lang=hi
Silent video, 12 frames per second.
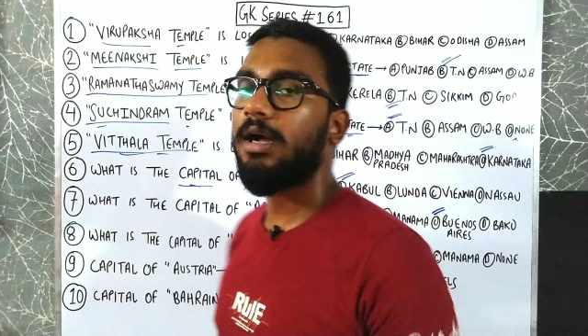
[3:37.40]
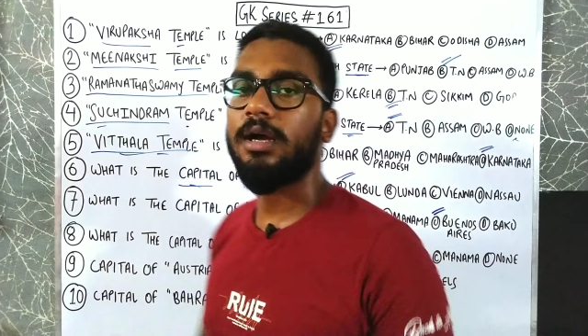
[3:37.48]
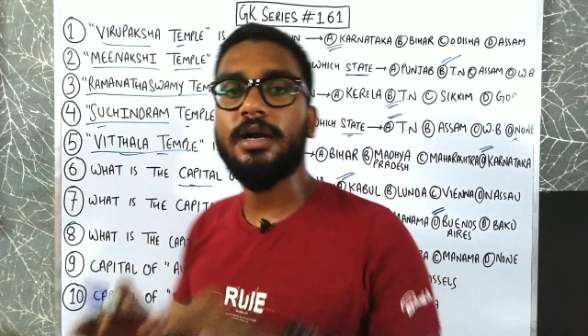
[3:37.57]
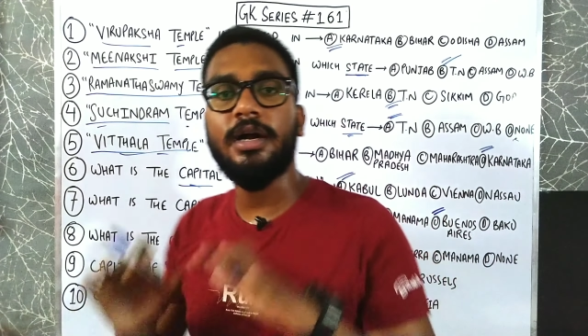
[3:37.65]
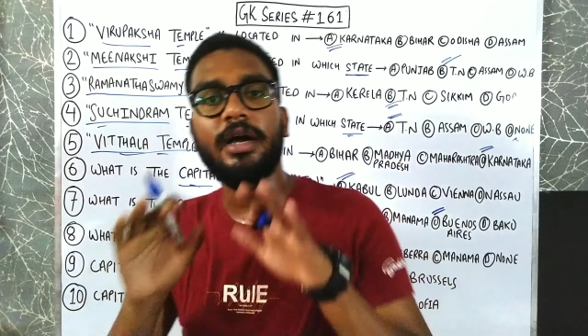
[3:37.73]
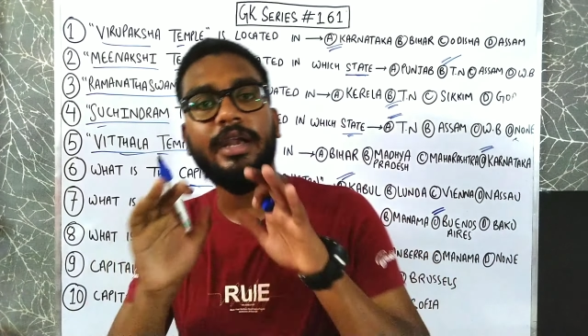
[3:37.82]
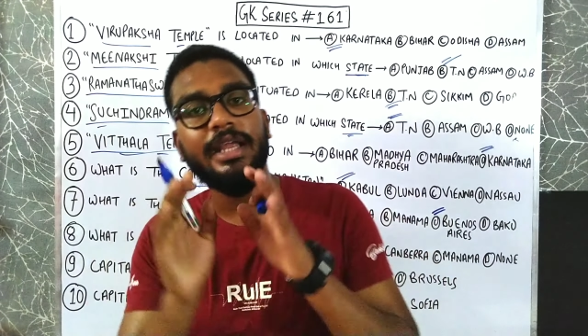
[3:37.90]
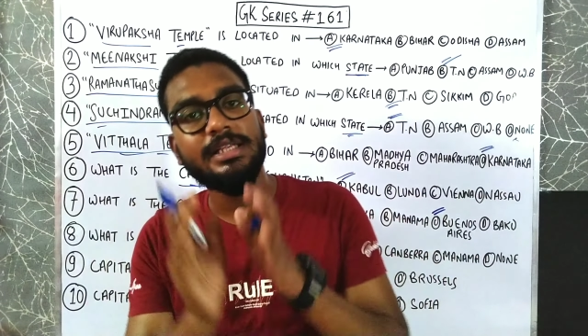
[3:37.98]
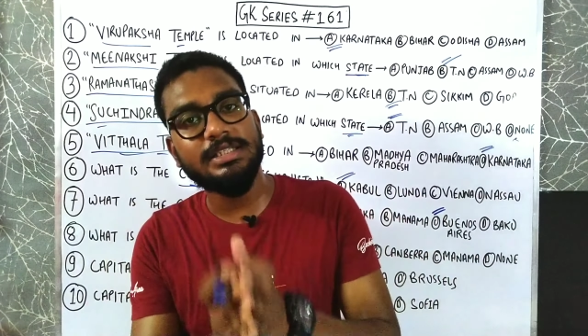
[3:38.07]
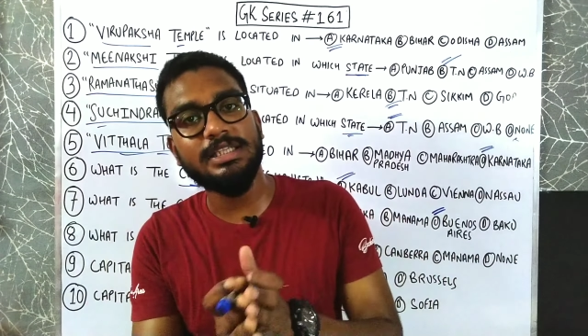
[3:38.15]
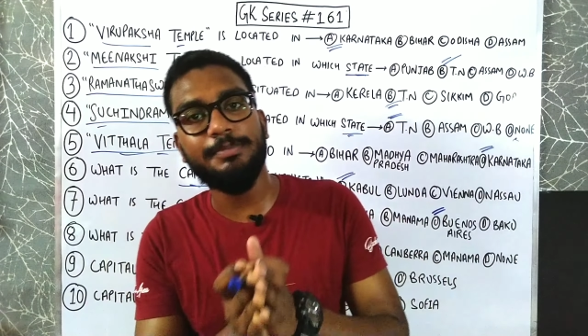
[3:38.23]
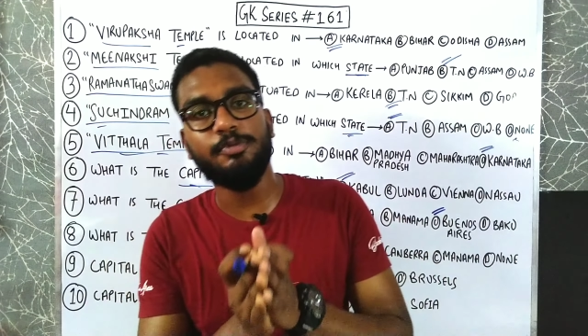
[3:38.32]
का
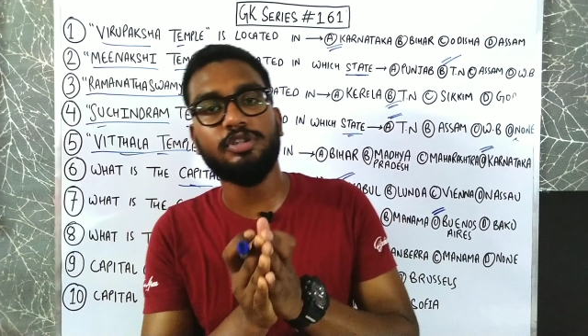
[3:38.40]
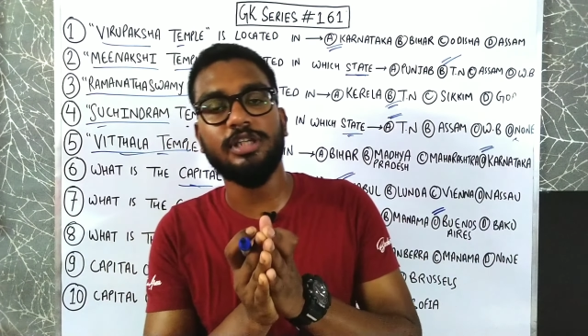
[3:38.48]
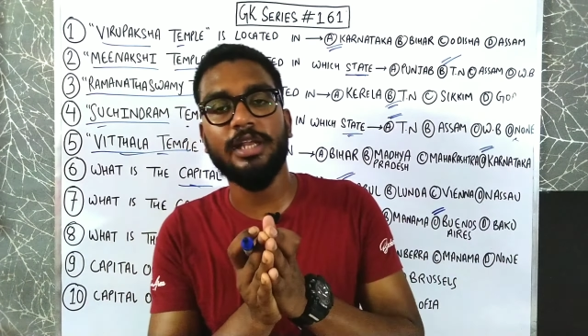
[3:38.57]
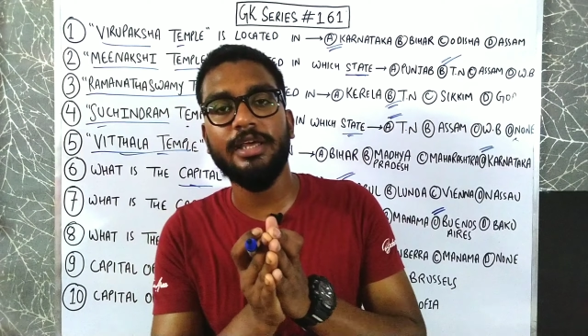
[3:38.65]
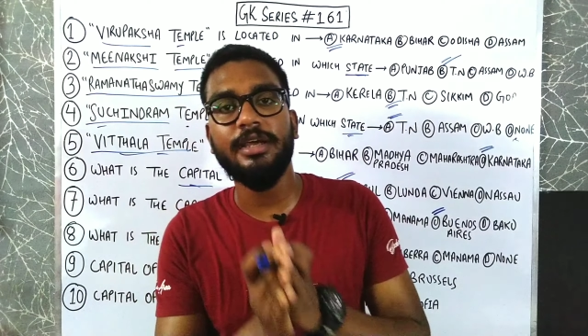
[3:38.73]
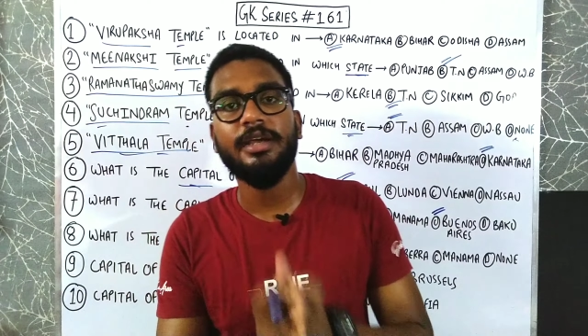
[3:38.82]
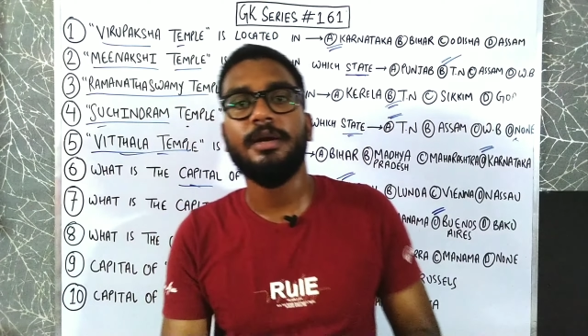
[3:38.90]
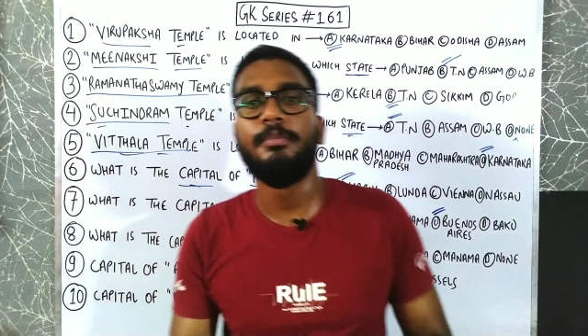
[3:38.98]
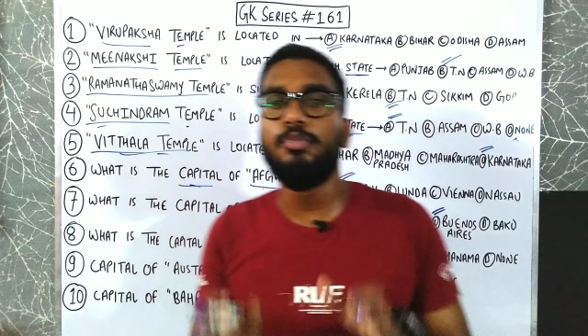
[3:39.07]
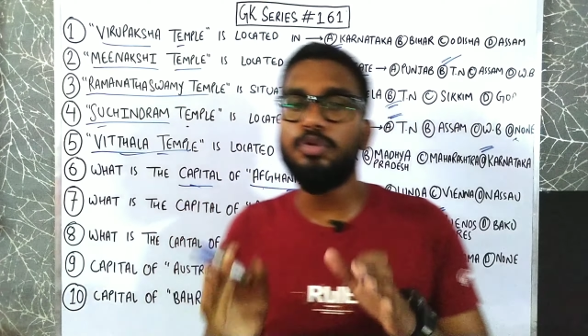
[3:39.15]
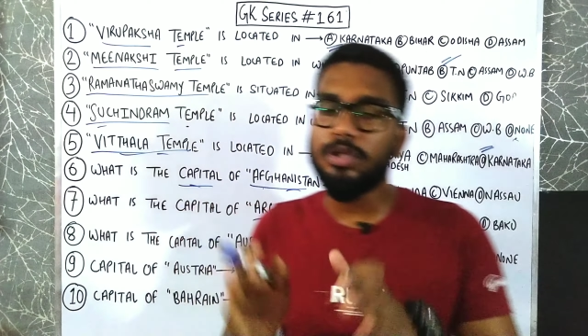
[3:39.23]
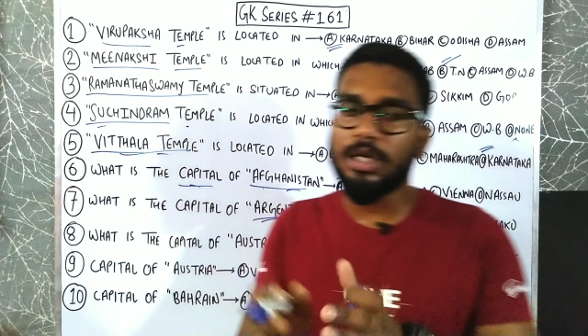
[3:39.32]
करेंसी पूछ ले
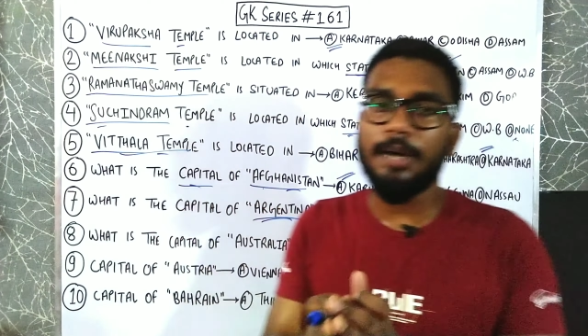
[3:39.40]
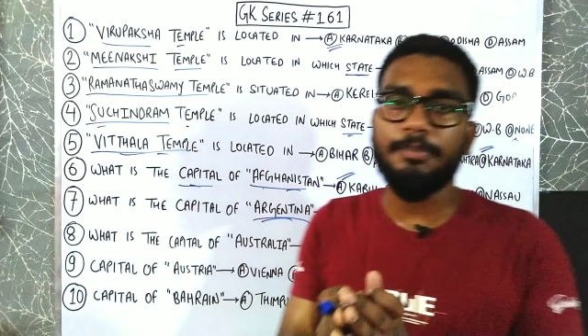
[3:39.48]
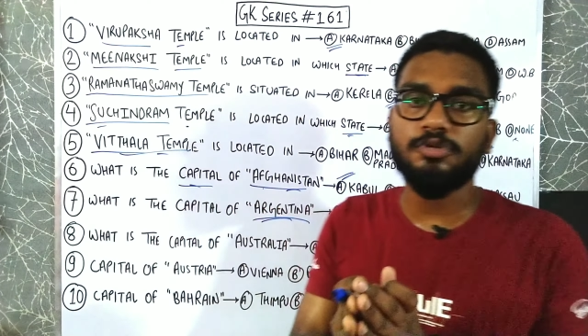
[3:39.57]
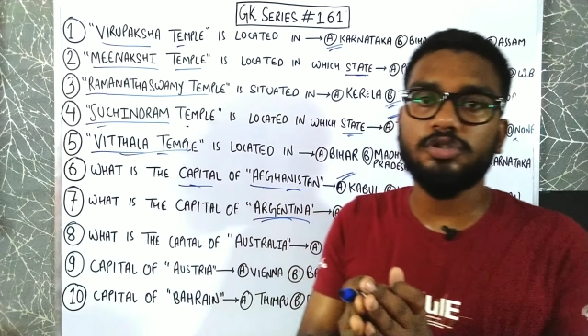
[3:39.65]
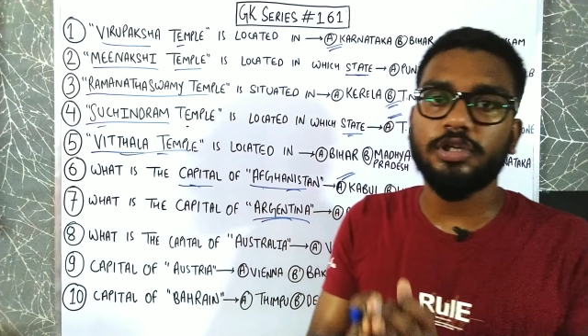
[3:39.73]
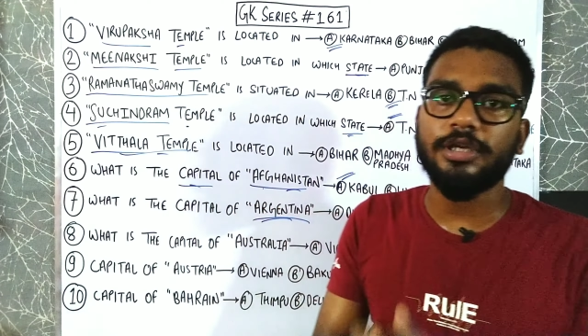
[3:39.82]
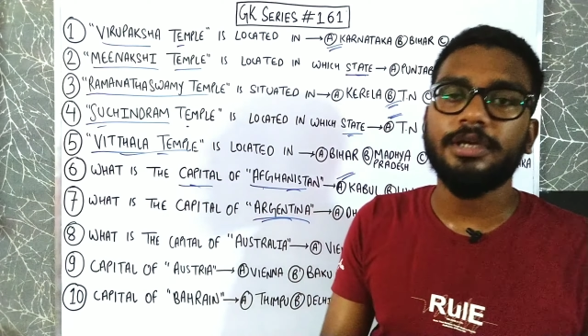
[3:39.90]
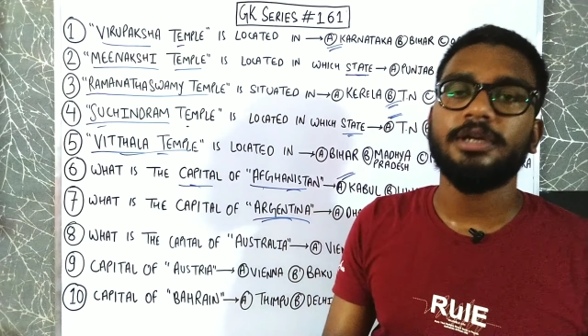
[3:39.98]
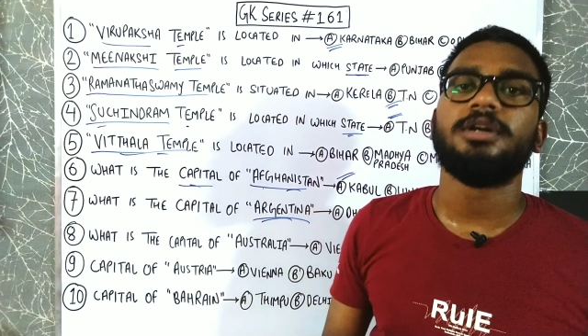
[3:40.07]
मुद्रा पूछ ले